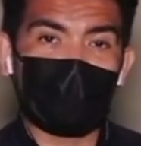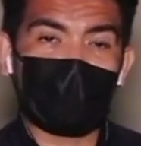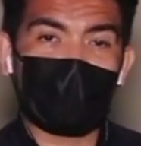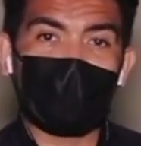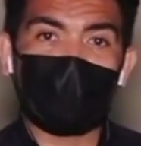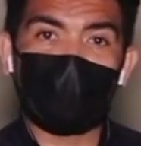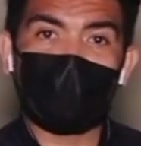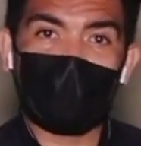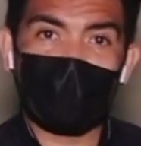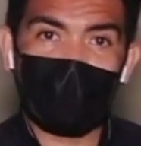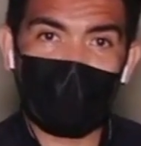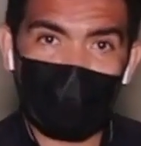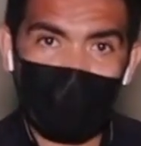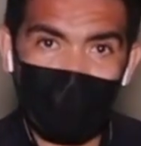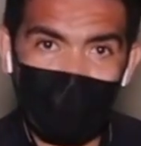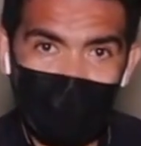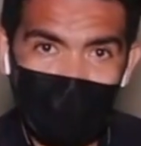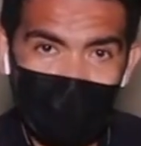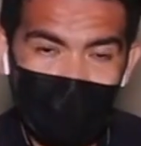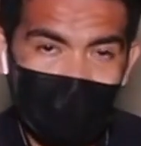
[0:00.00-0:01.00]

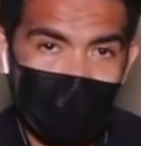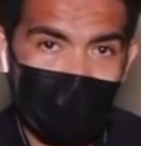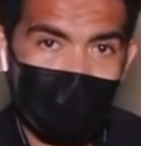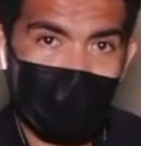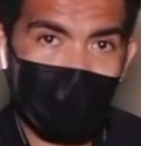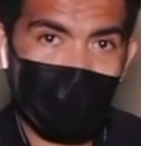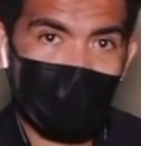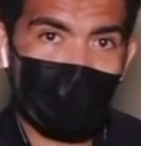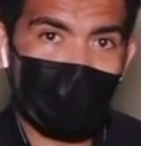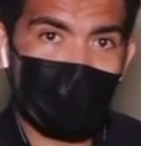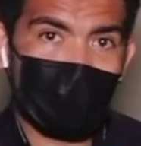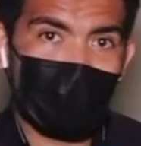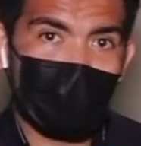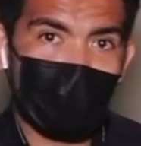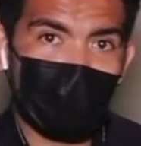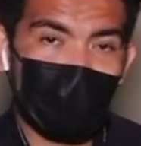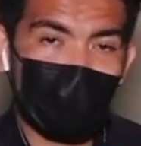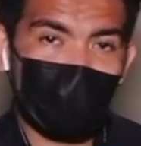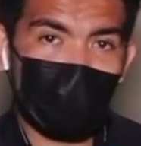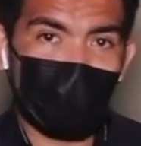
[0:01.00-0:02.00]
berlama-lama tinggal
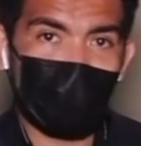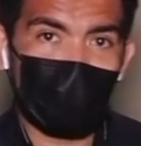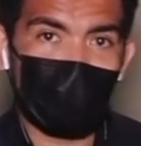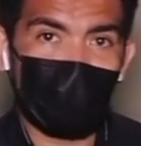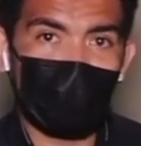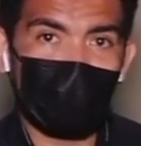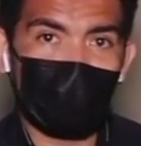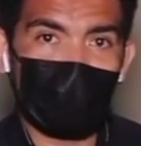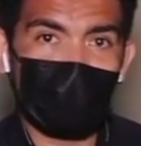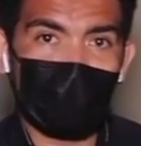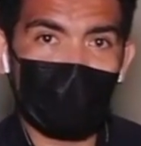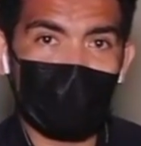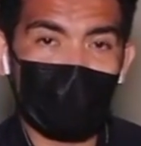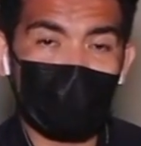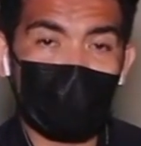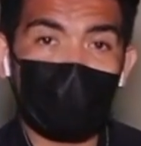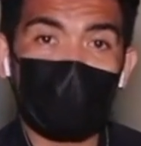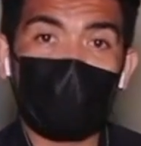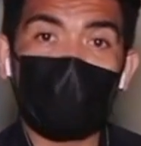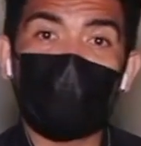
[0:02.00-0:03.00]
di posko pengungsian
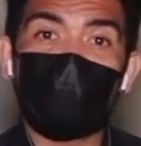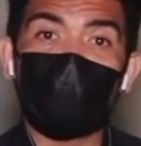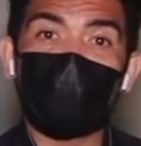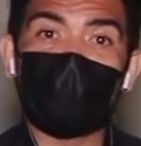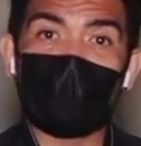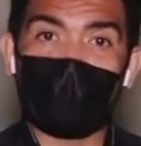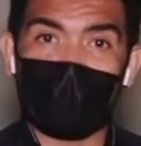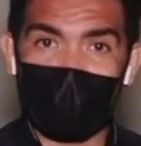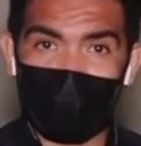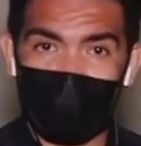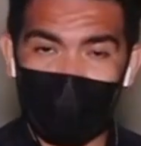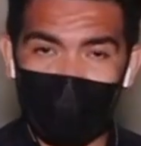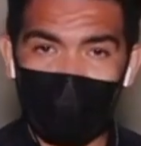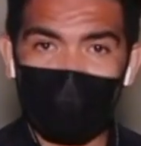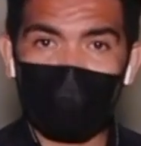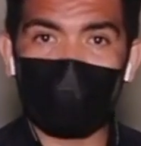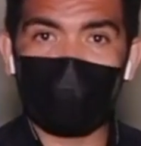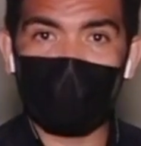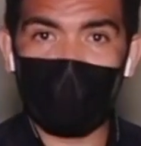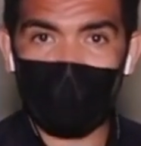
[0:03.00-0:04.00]
atau menumpang
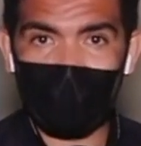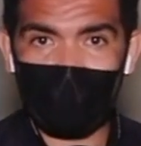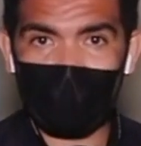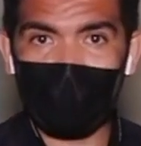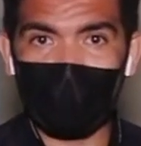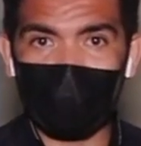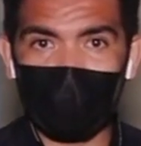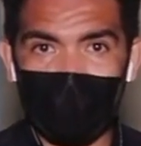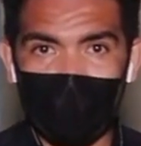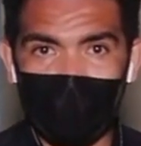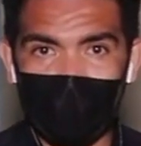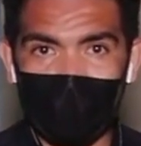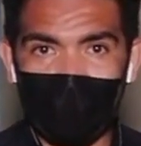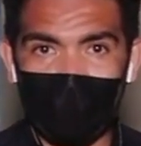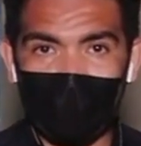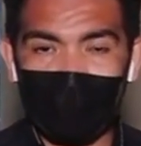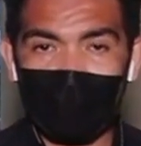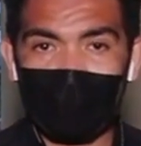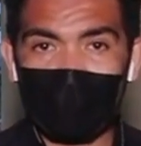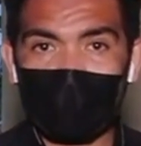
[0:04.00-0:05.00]
di rumah warga
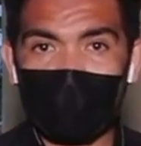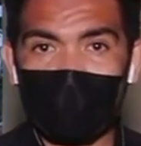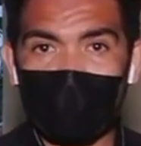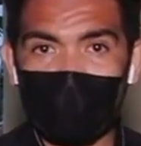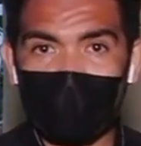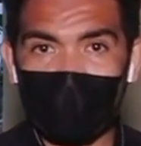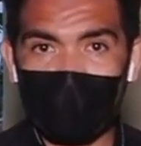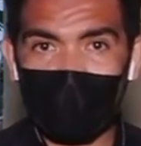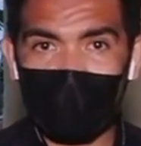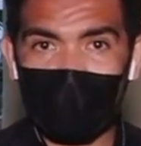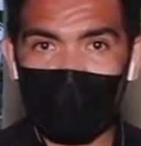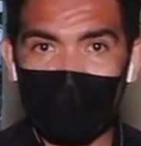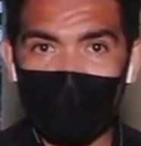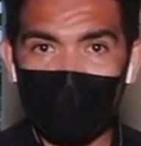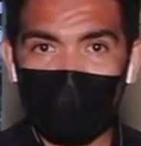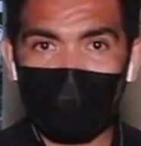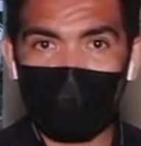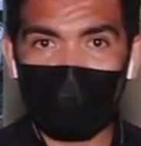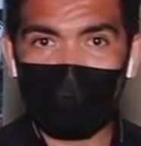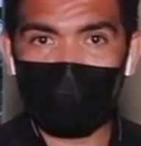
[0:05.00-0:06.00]
mereka, sehingga
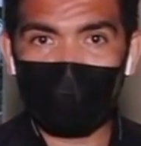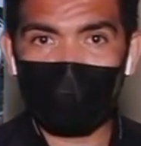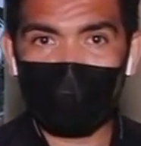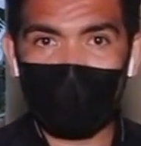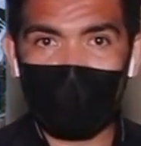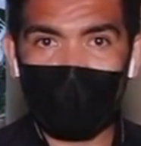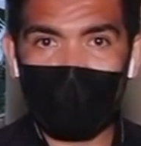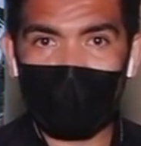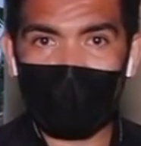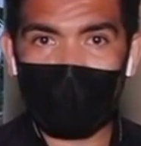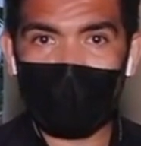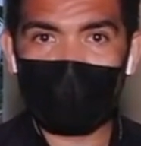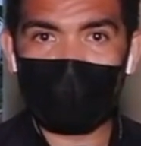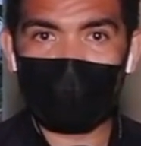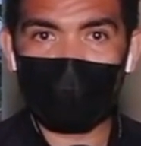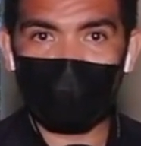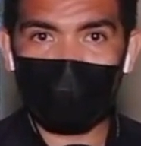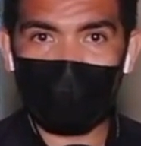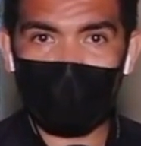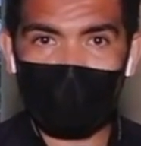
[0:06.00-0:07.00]
butuh langkah
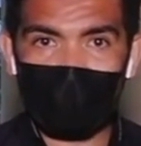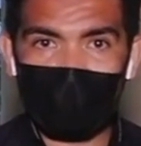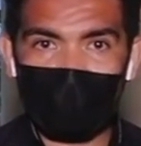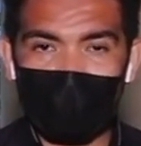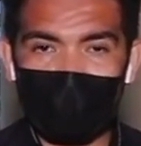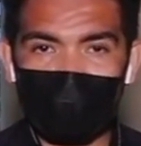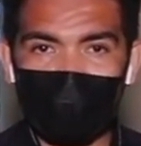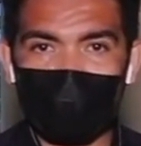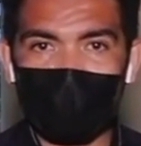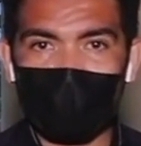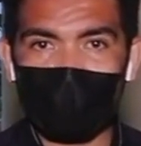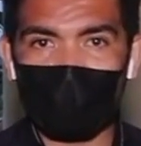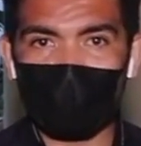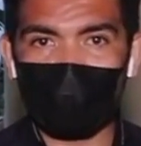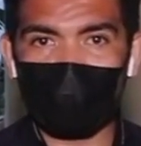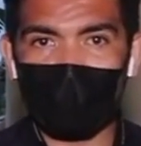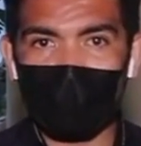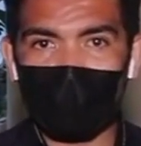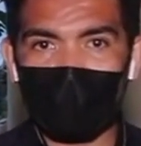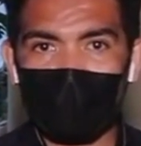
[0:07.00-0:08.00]
cepat dan juga
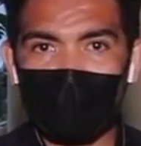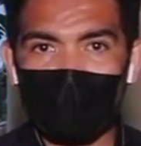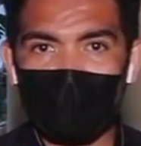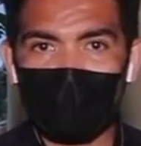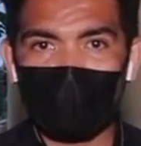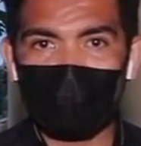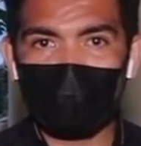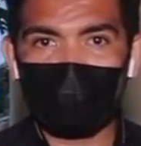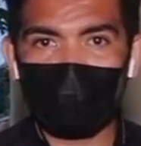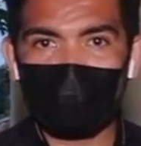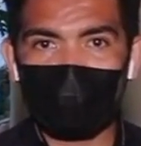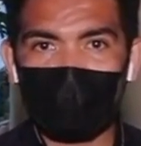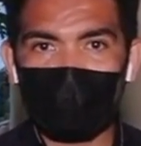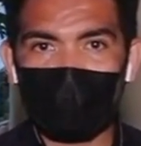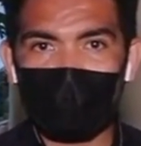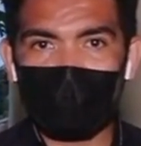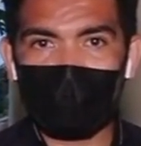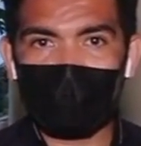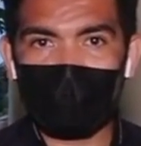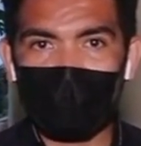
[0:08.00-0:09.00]
tepat untuk
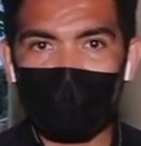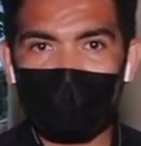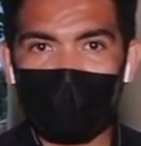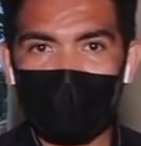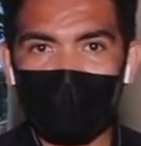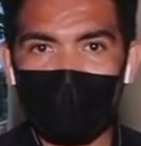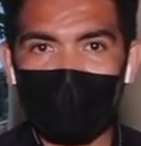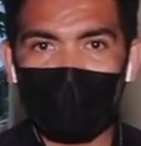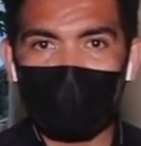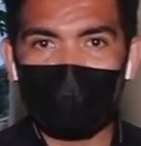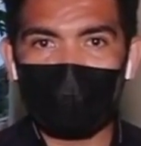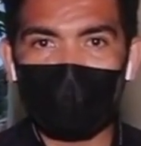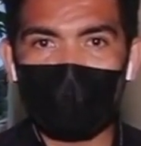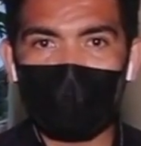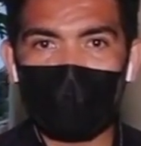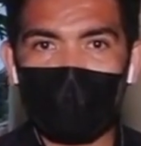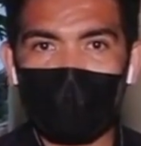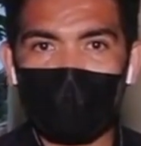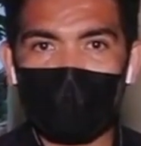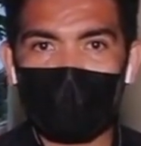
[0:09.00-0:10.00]
memberikan
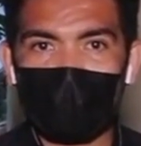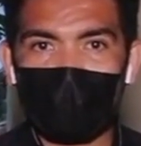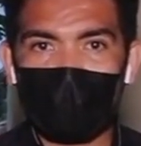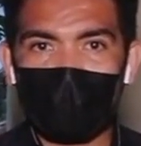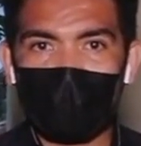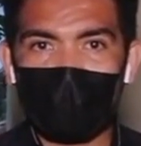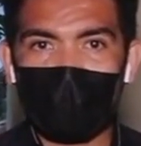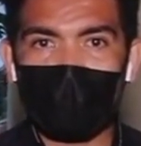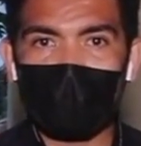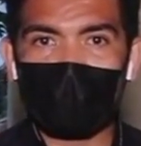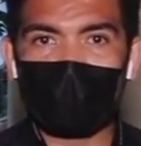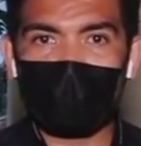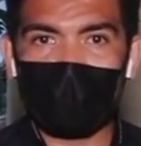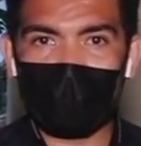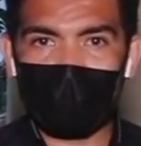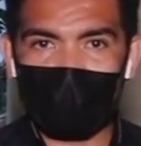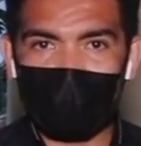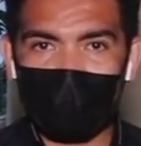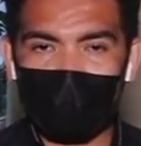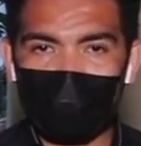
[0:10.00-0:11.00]
hunian
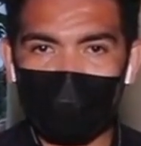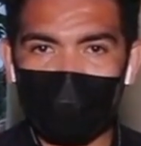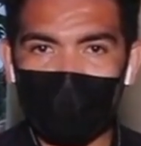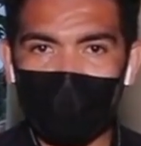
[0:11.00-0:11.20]
layak dan